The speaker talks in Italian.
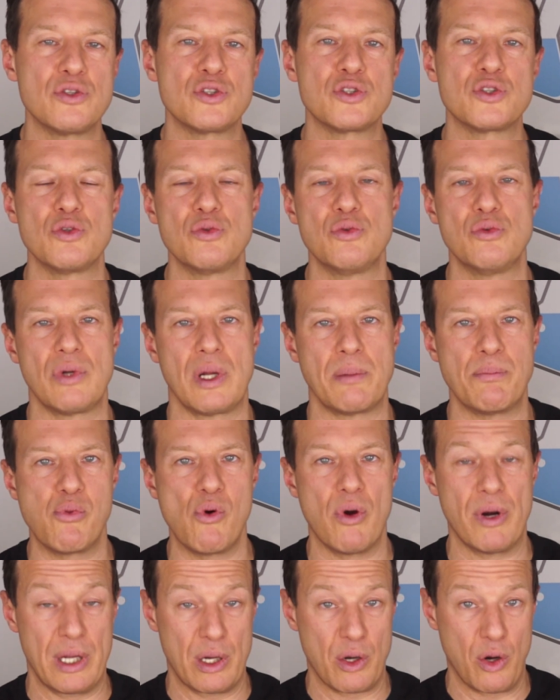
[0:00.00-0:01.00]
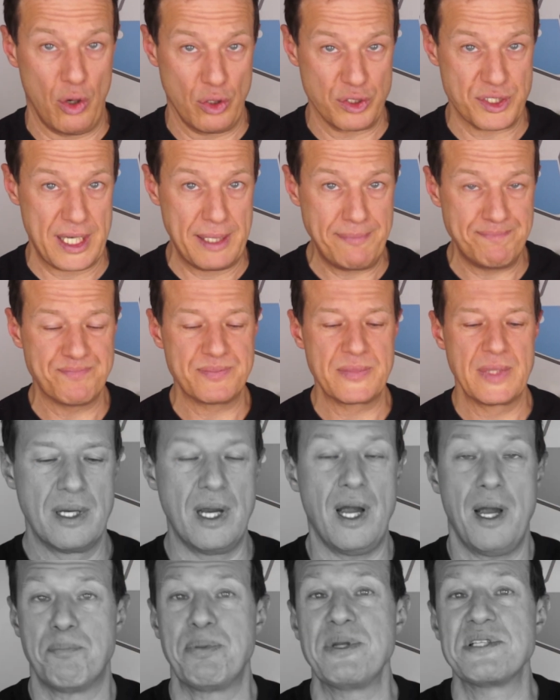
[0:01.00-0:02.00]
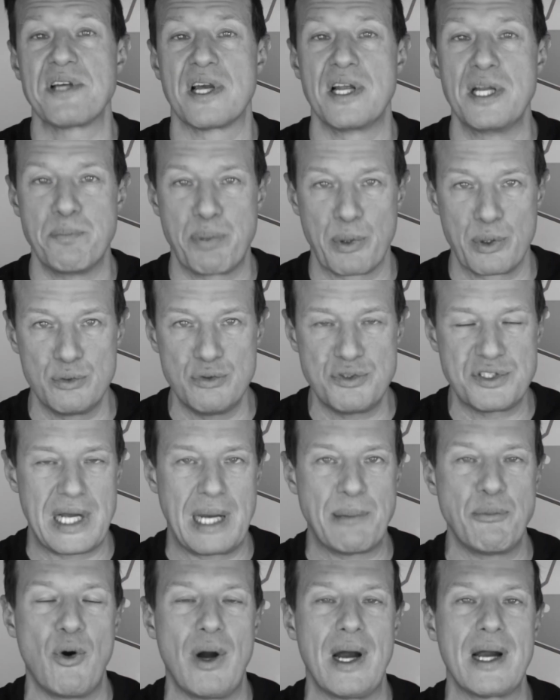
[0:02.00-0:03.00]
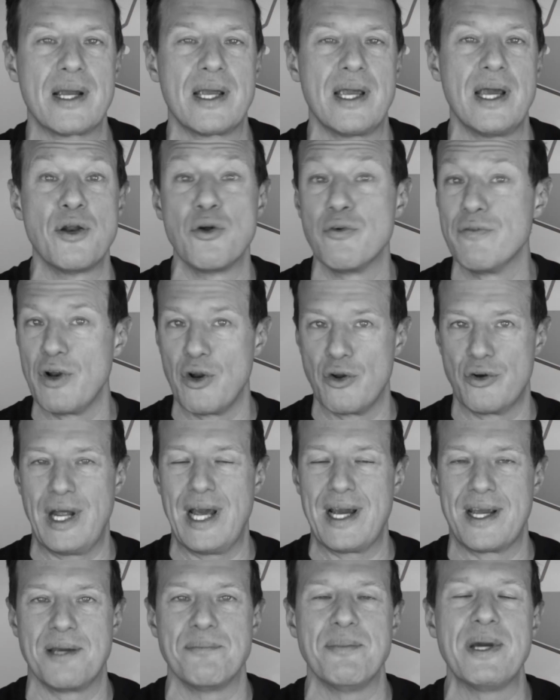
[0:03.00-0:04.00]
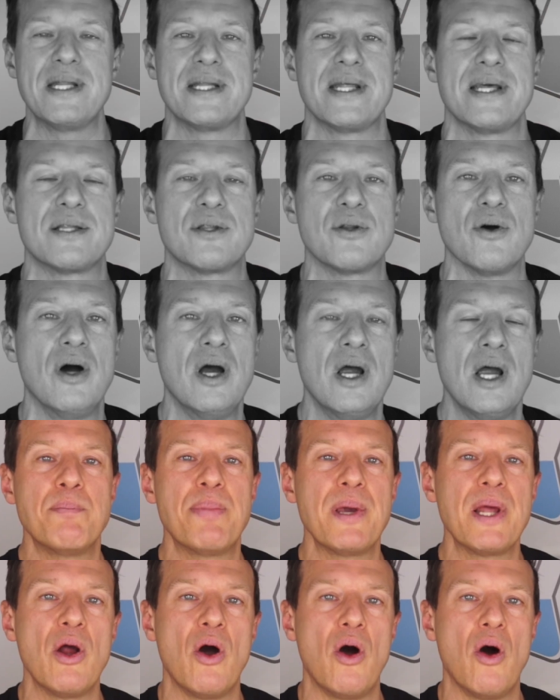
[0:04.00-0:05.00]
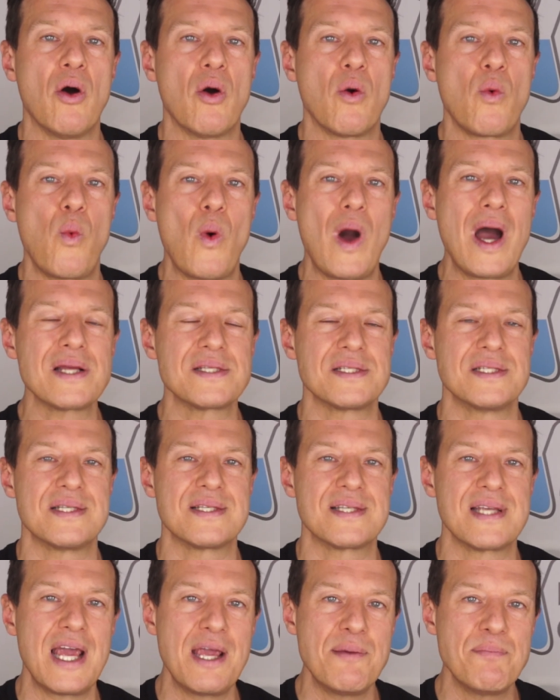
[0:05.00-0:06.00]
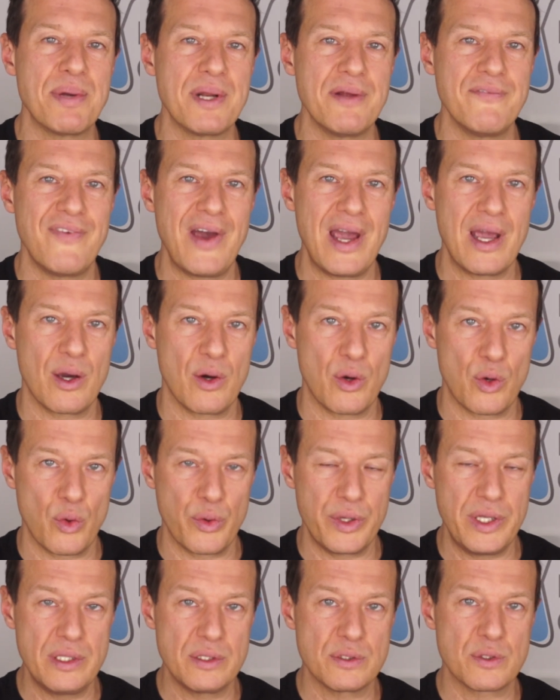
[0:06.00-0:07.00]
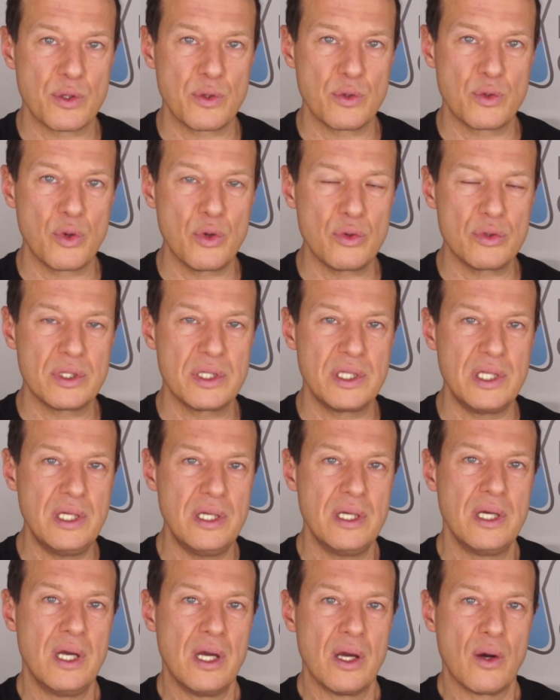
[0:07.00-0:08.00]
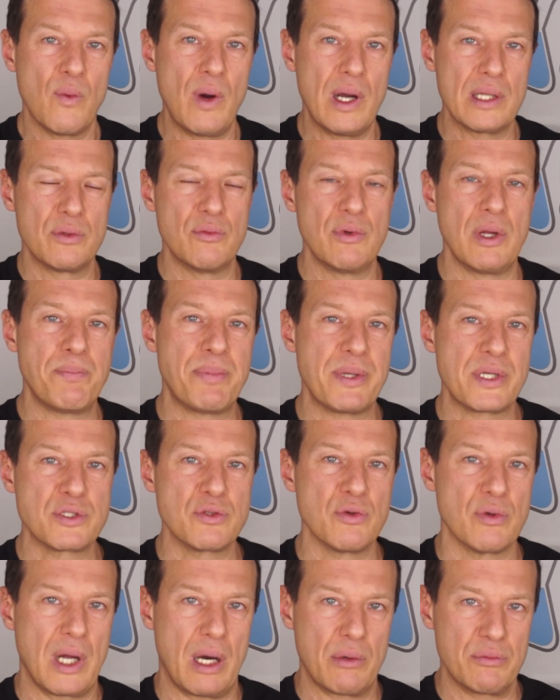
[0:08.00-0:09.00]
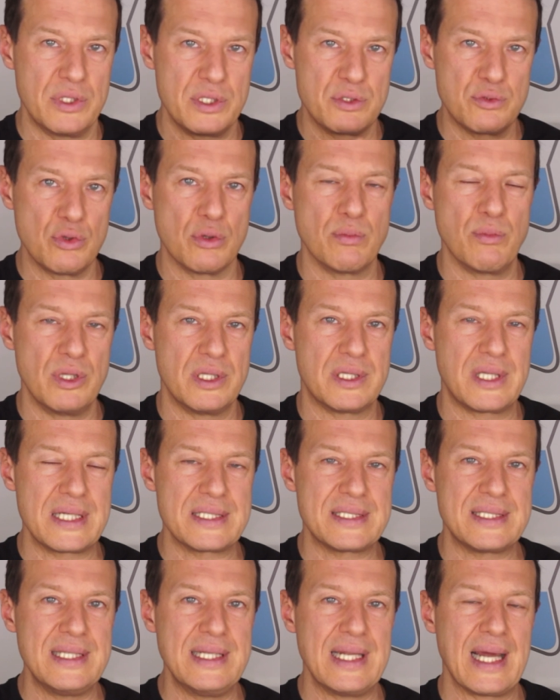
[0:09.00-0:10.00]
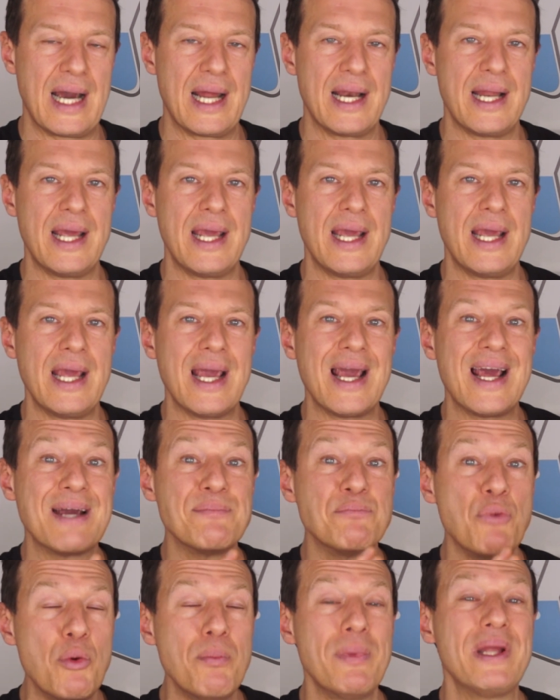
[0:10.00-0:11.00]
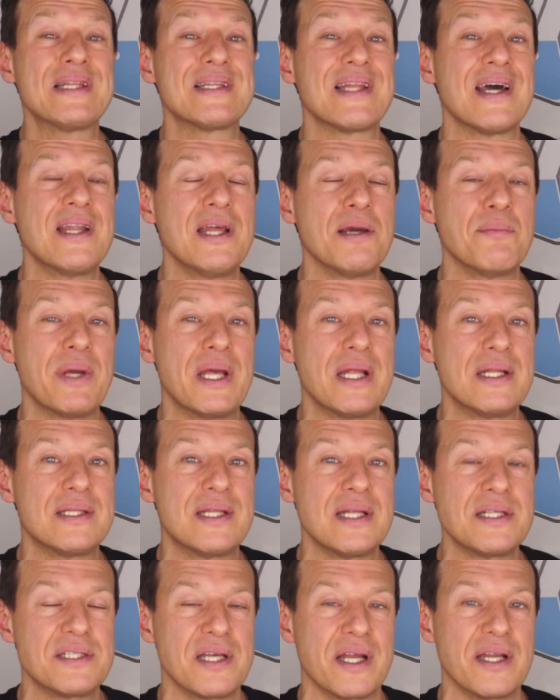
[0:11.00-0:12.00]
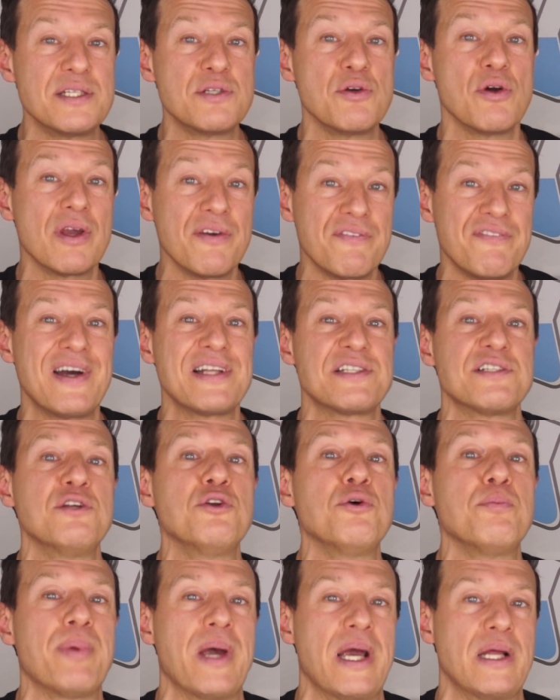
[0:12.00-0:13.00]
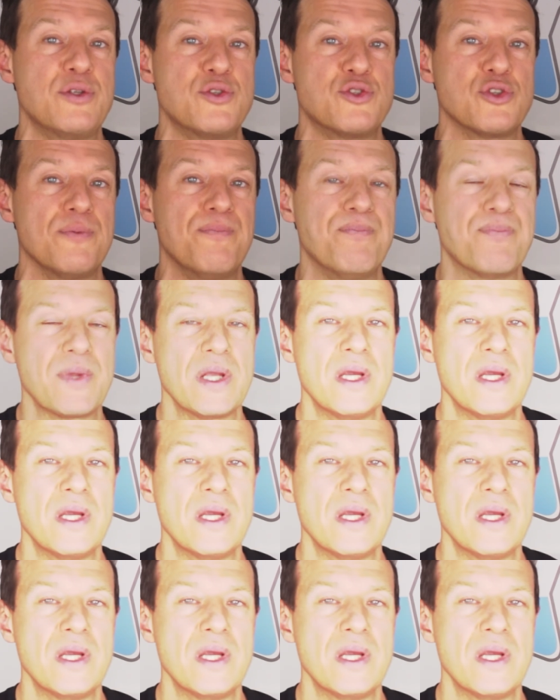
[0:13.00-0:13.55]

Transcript: sono una buona cosa ah, penso che li produciamo anche, non ve l'ho neanche mai detto, però quasi sempre vengono introdotti quando una persona ha un disturbo intestinale e eh, momentaneamente c'è il rischio che facciano peggio.